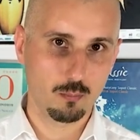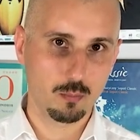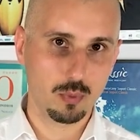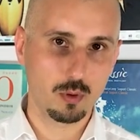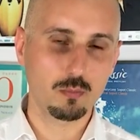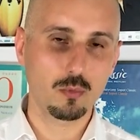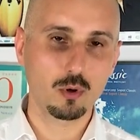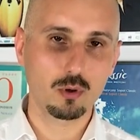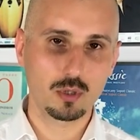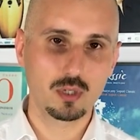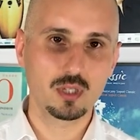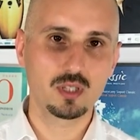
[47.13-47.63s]

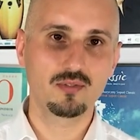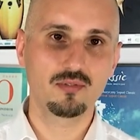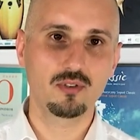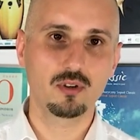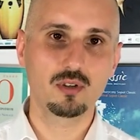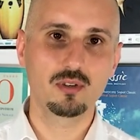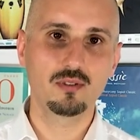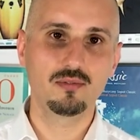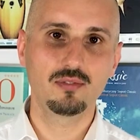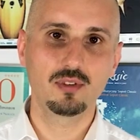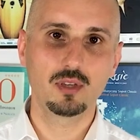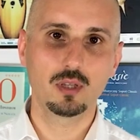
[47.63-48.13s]
pomogli
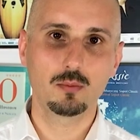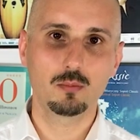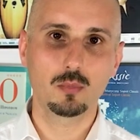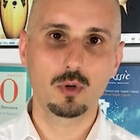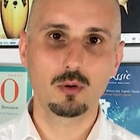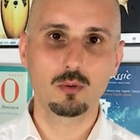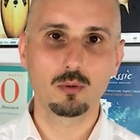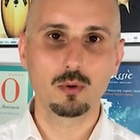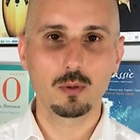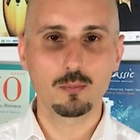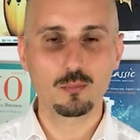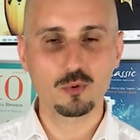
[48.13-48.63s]
swoim
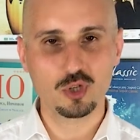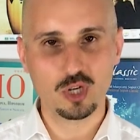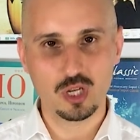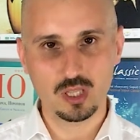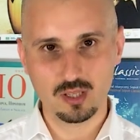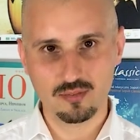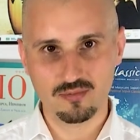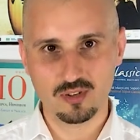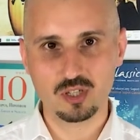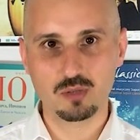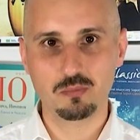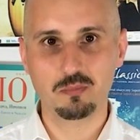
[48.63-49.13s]
firmom
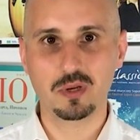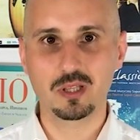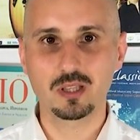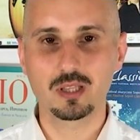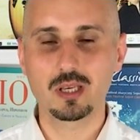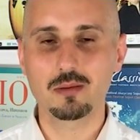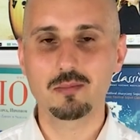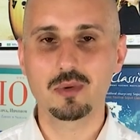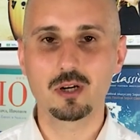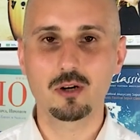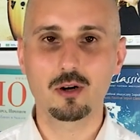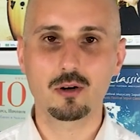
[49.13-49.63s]
przetrwać
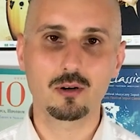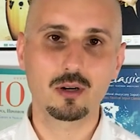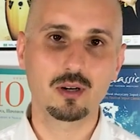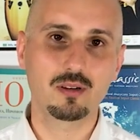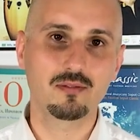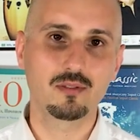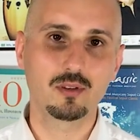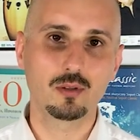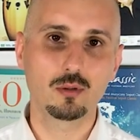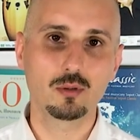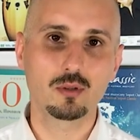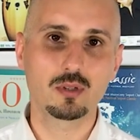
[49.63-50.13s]
pandemię
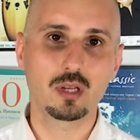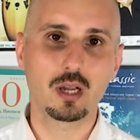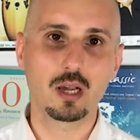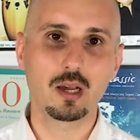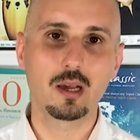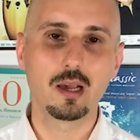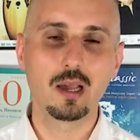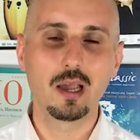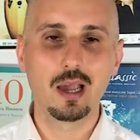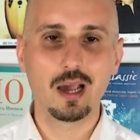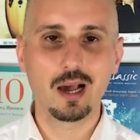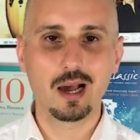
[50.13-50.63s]
koronawirusa,
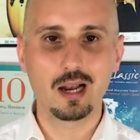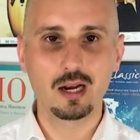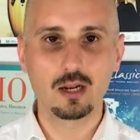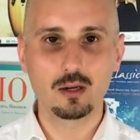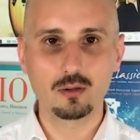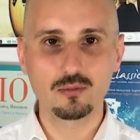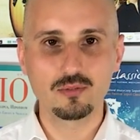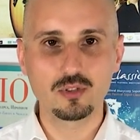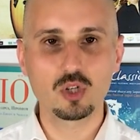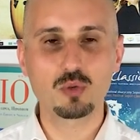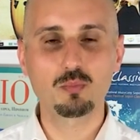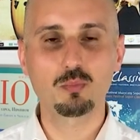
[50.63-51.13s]
ale
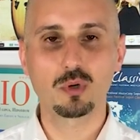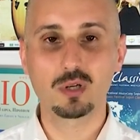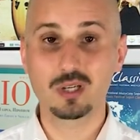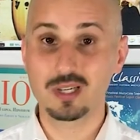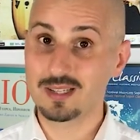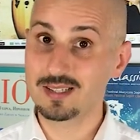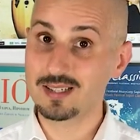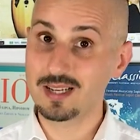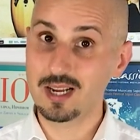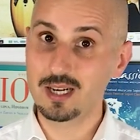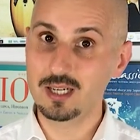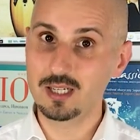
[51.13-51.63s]
również
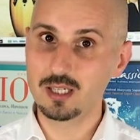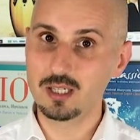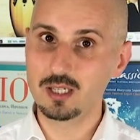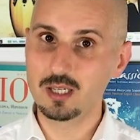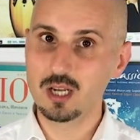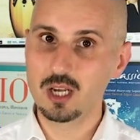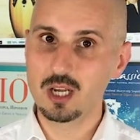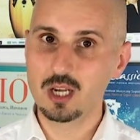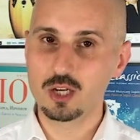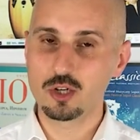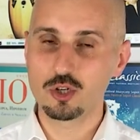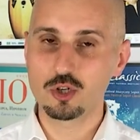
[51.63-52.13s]
pokazali,
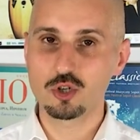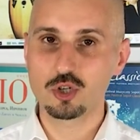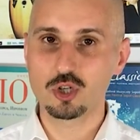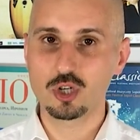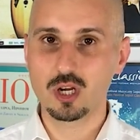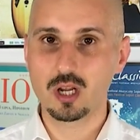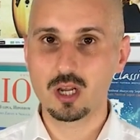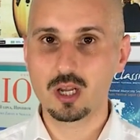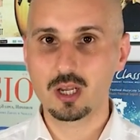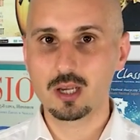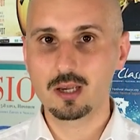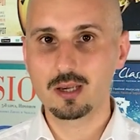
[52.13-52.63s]

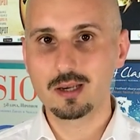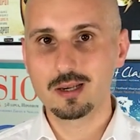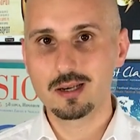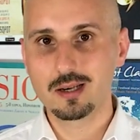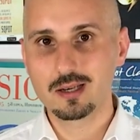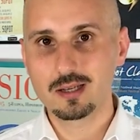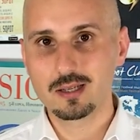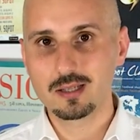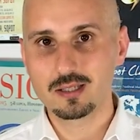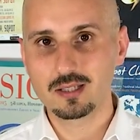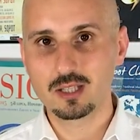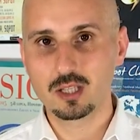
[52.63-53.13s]
że
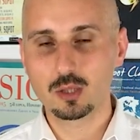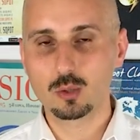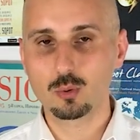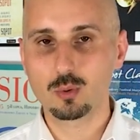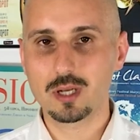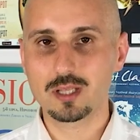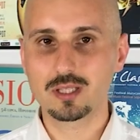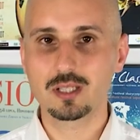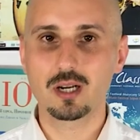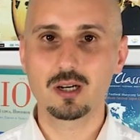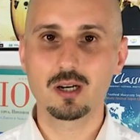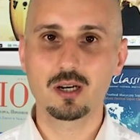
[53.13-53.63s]

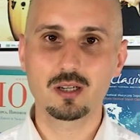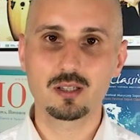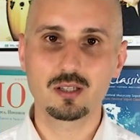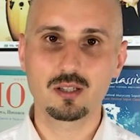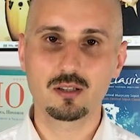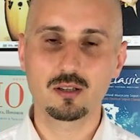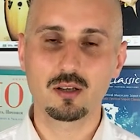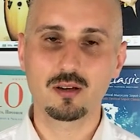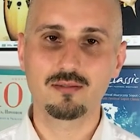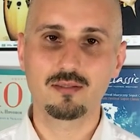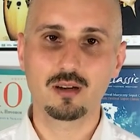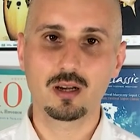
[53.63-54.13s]
Sytuacja
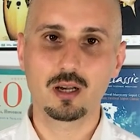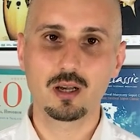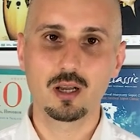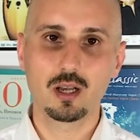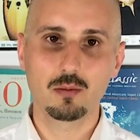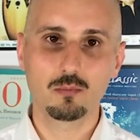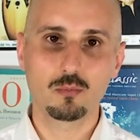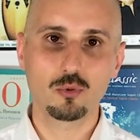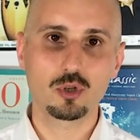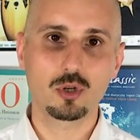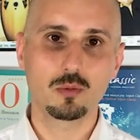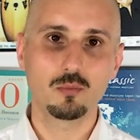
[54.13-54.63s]
kryzysowa
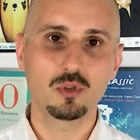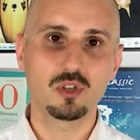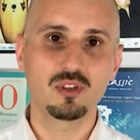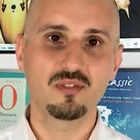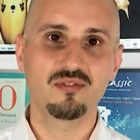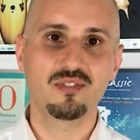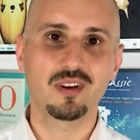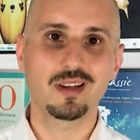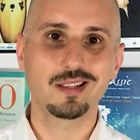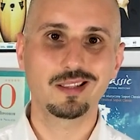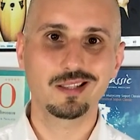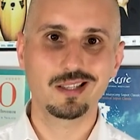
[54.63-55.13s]
może być
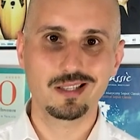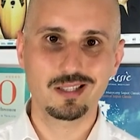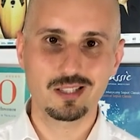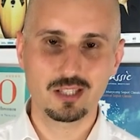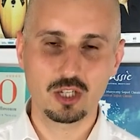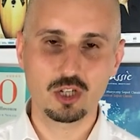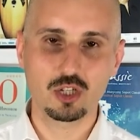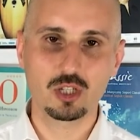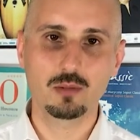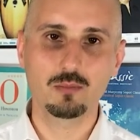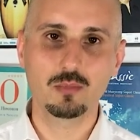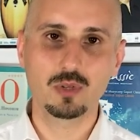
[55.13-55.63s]

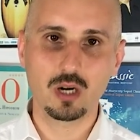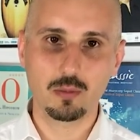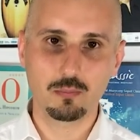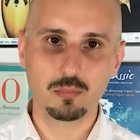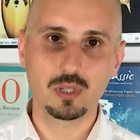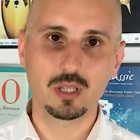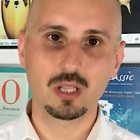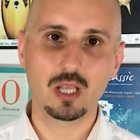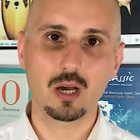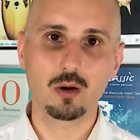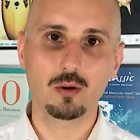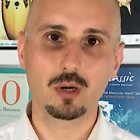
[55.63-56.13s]
fantastycznym
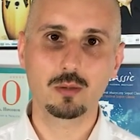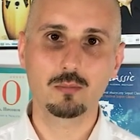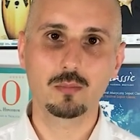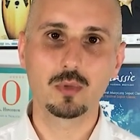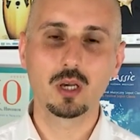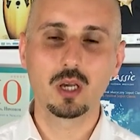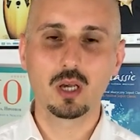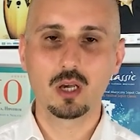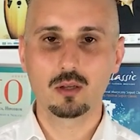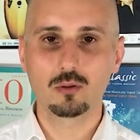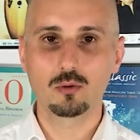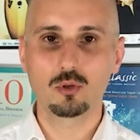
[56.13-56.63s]
kapitałem
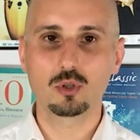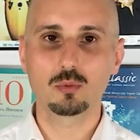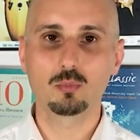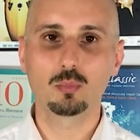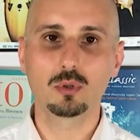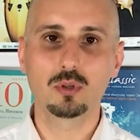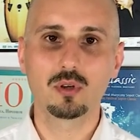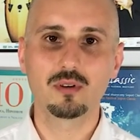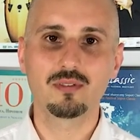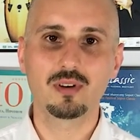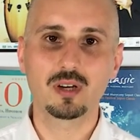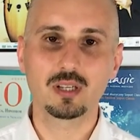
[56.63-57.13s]
do
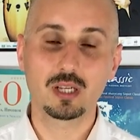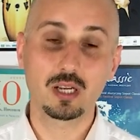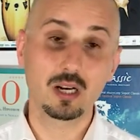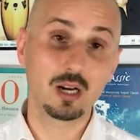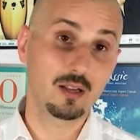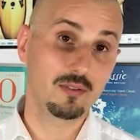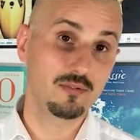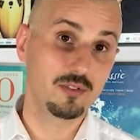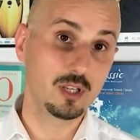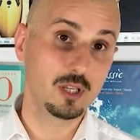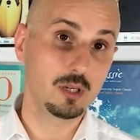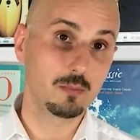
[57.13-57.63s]
zbudowania
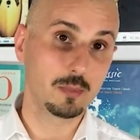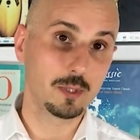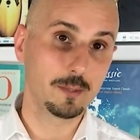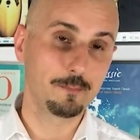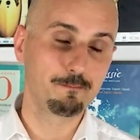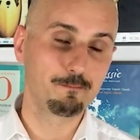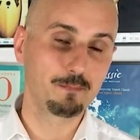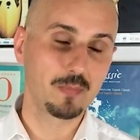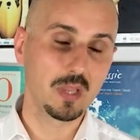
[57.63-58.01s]
dla firmy.